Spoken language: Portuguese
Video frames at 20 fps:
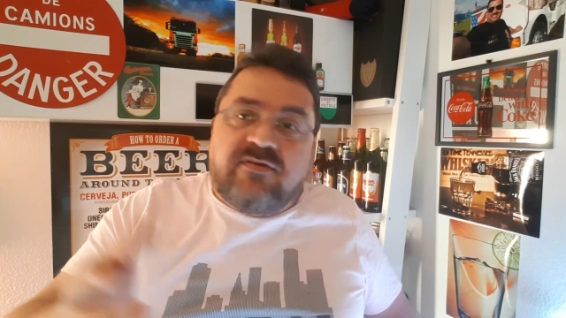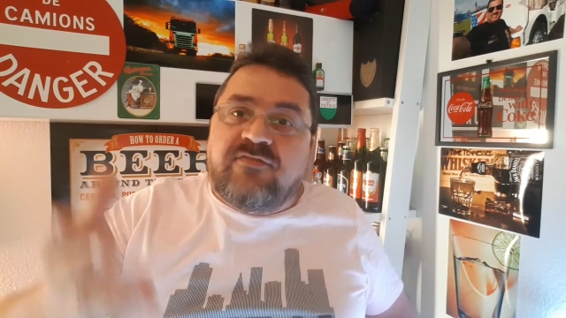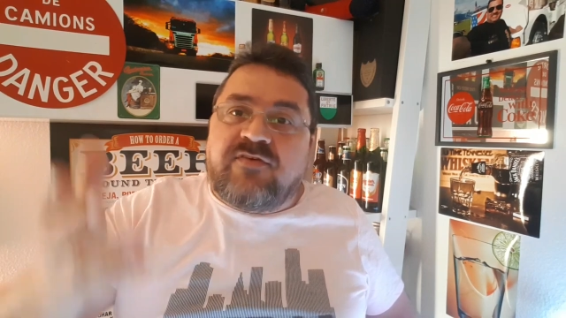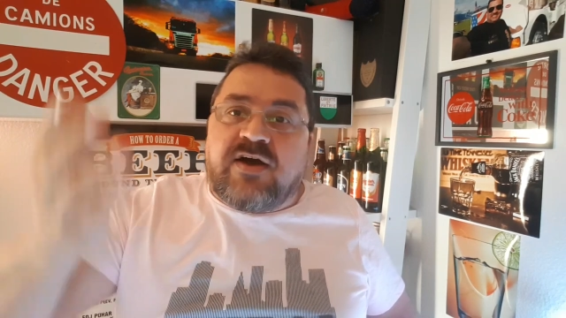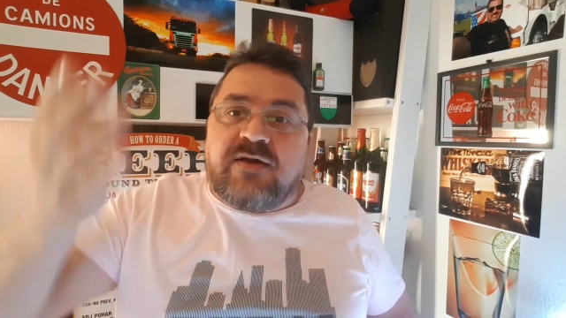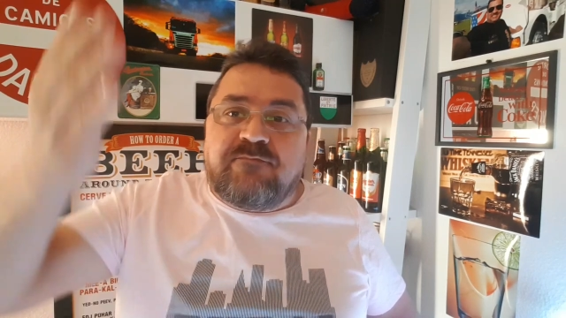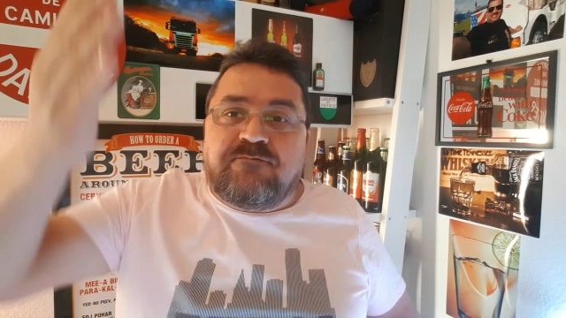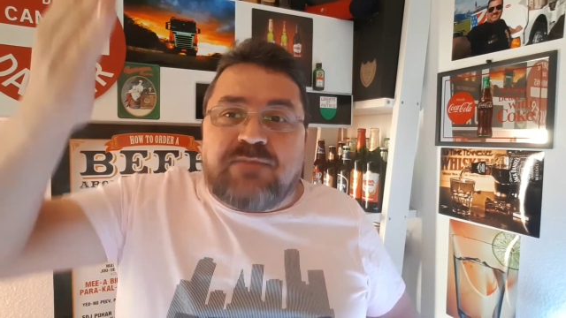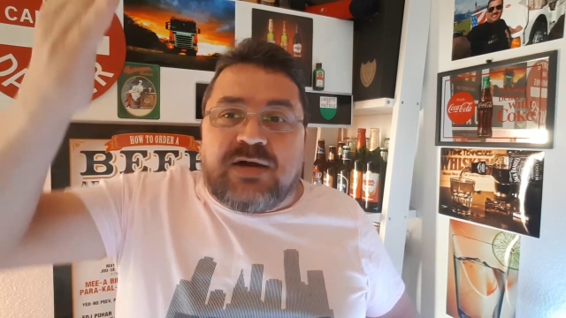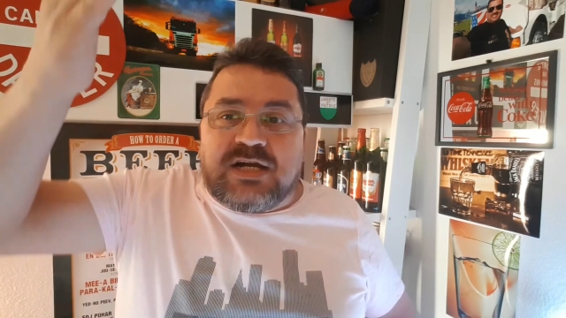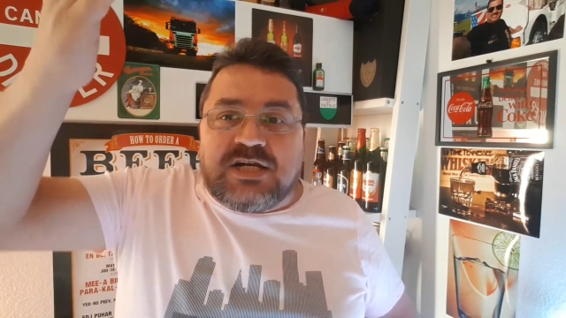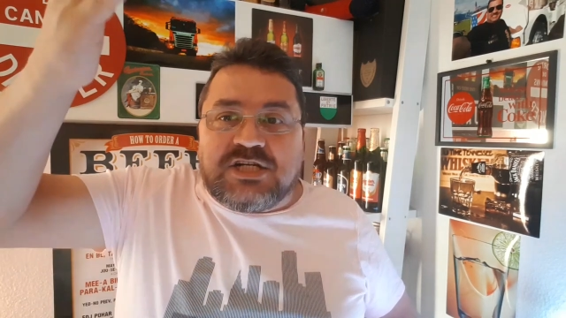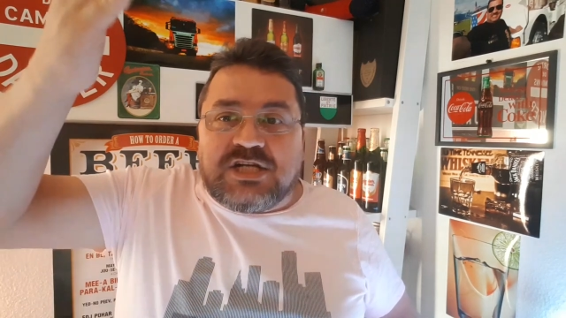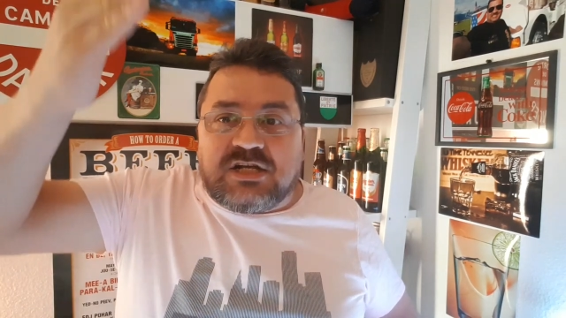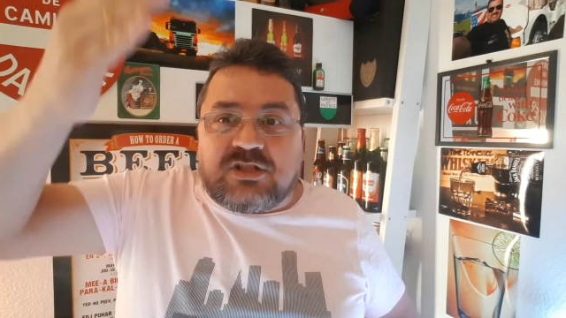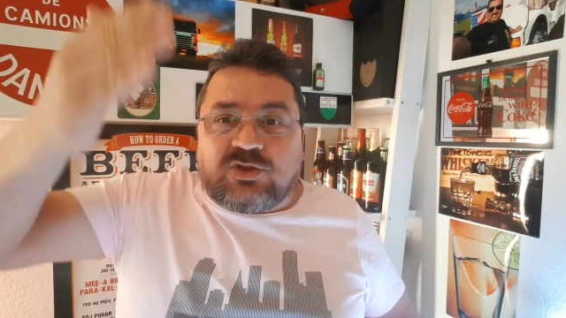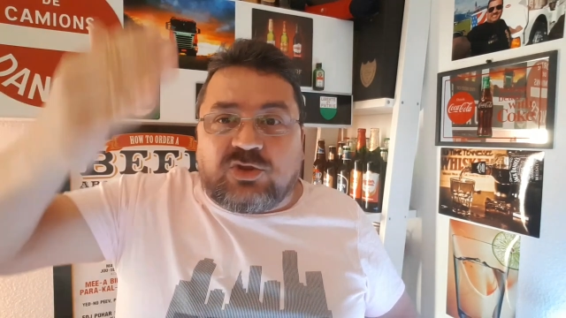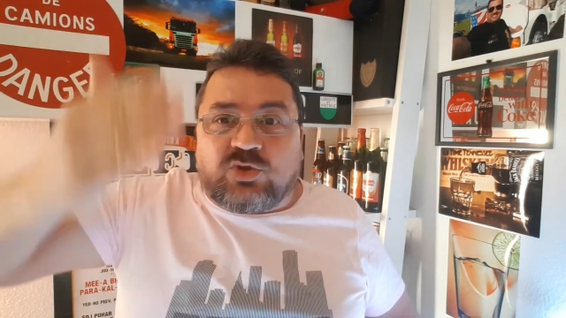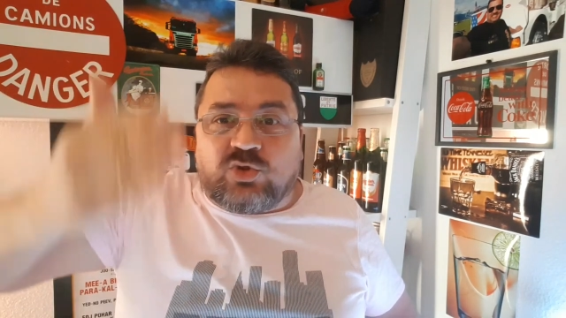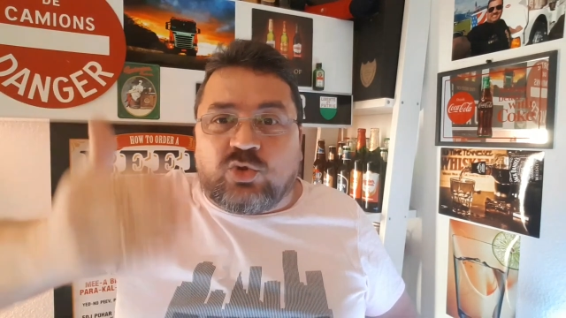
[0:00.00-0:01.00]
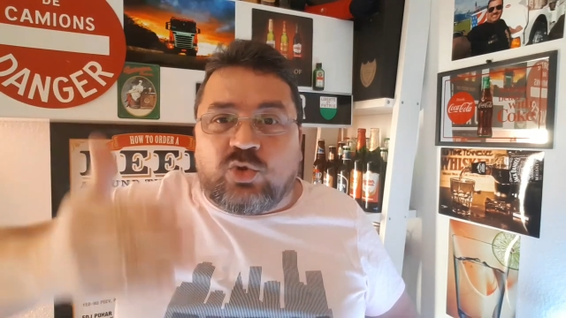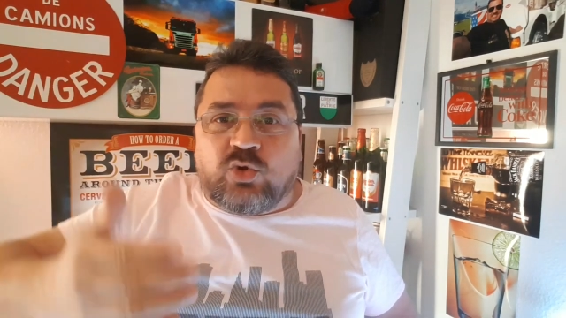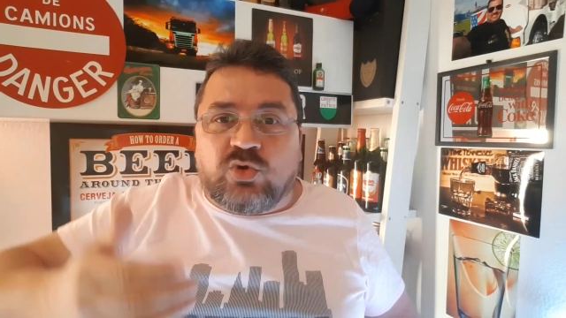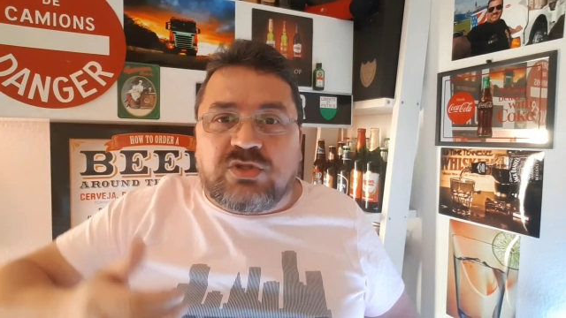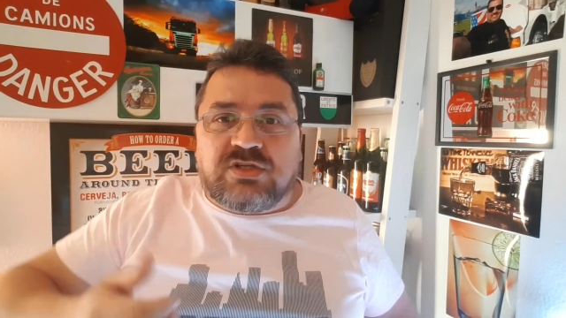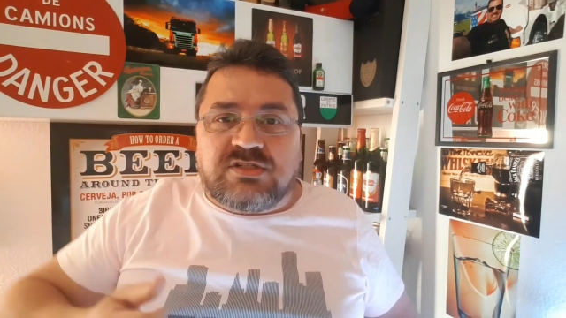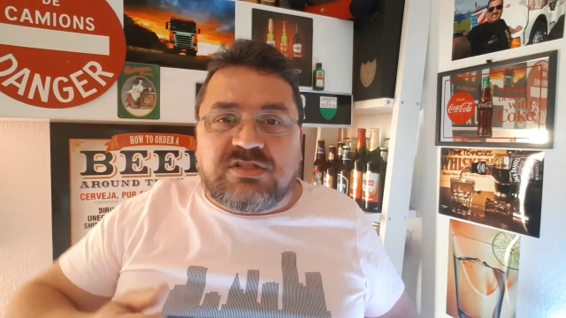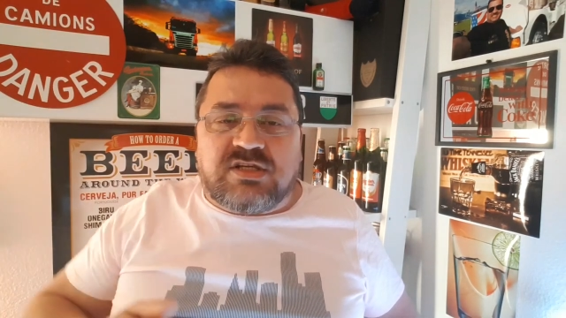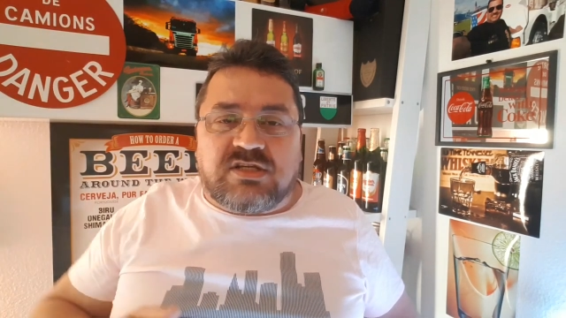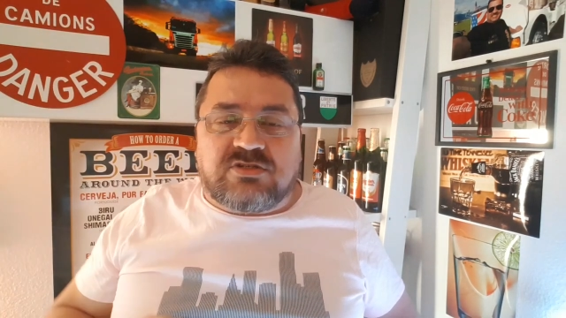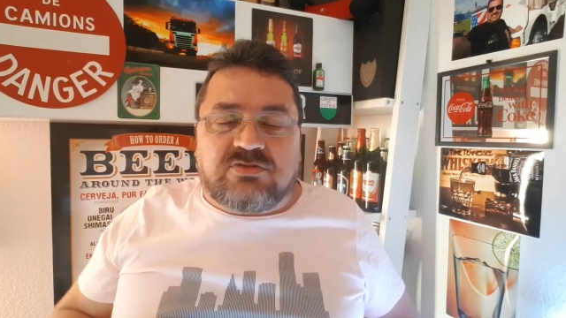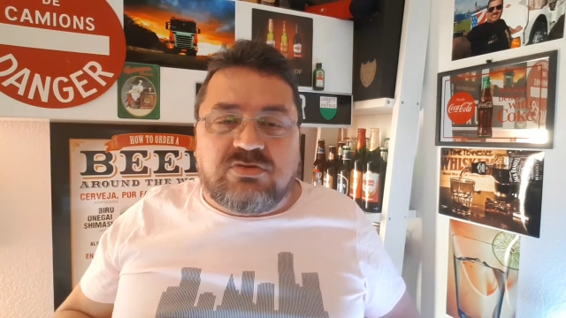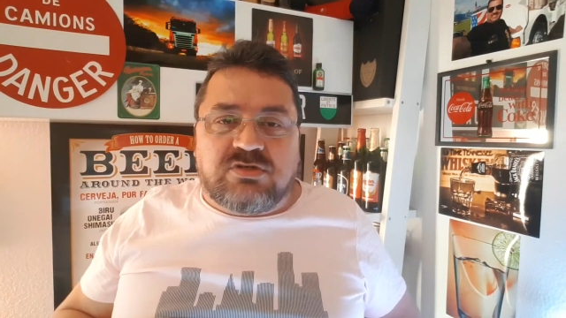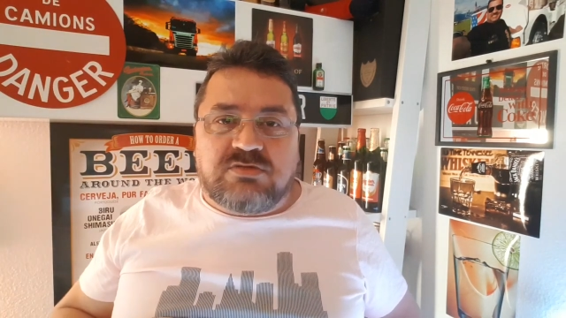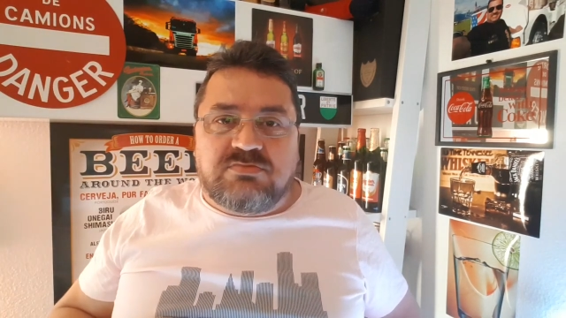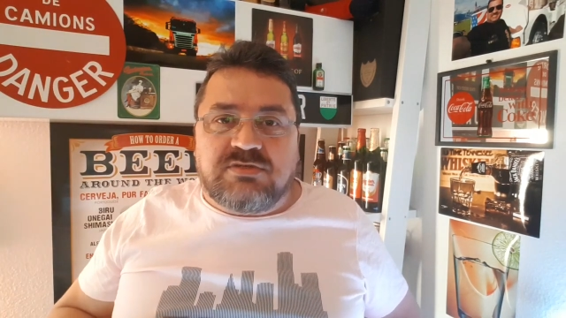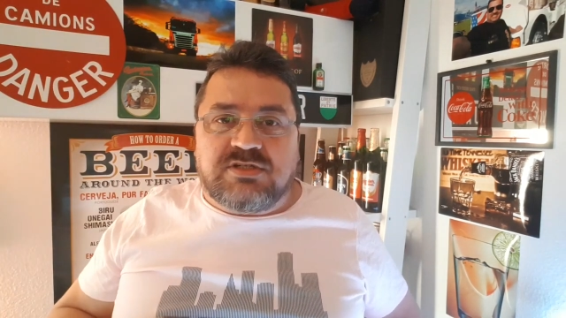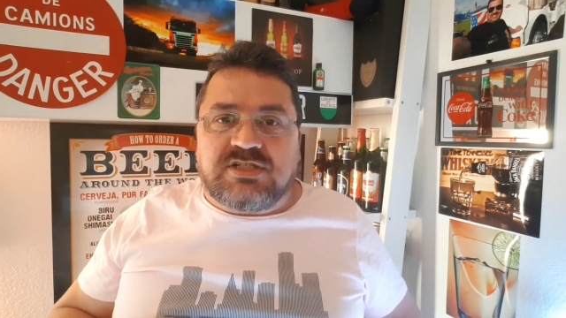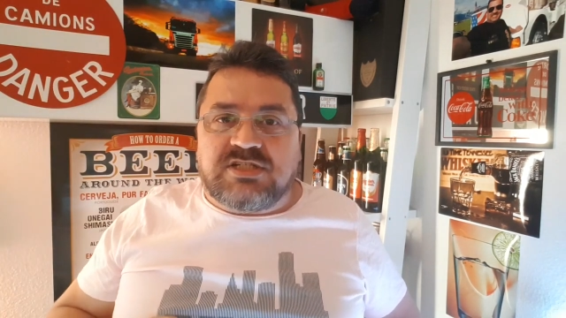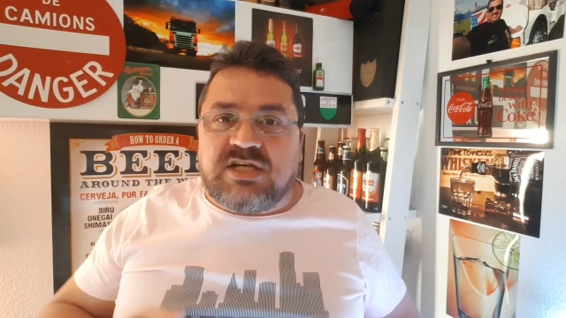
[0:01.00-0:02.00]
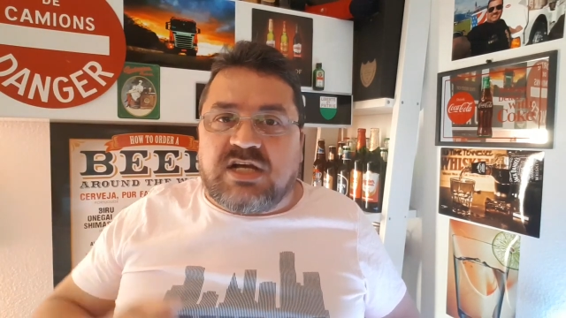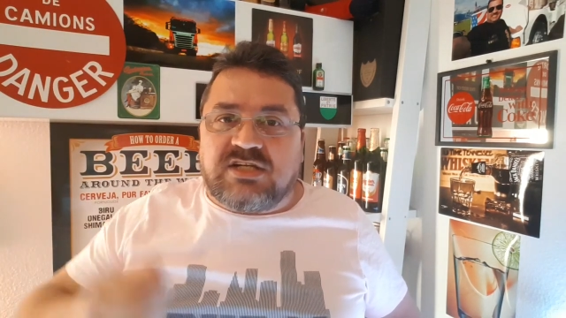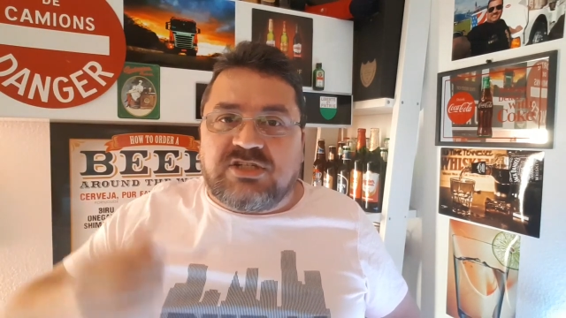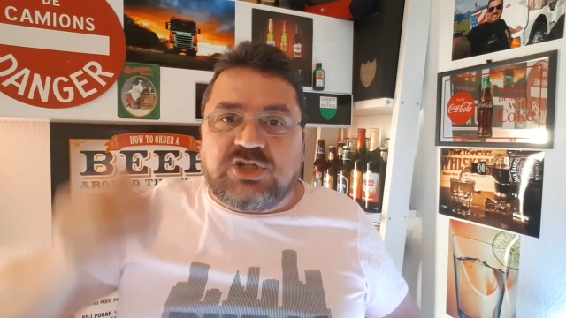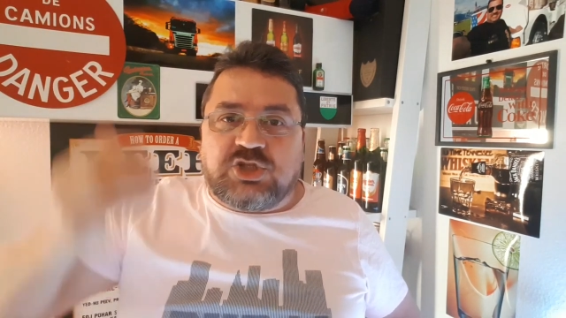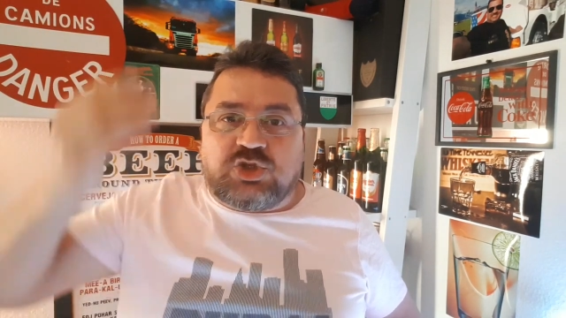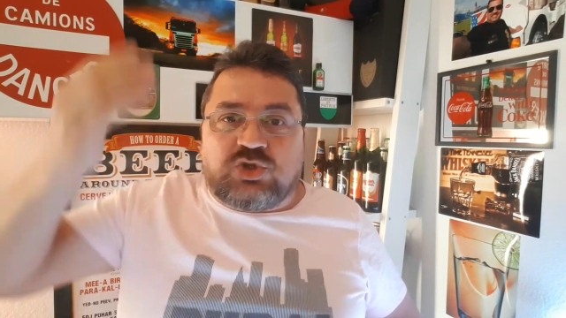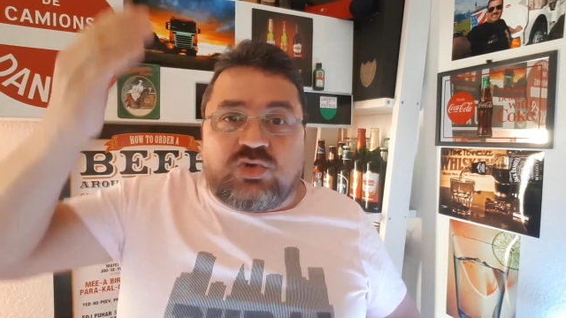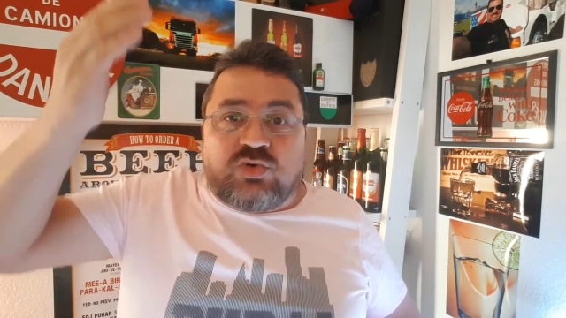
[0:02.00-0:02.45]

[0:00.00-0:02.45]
vai baixar todas as suas mensagens,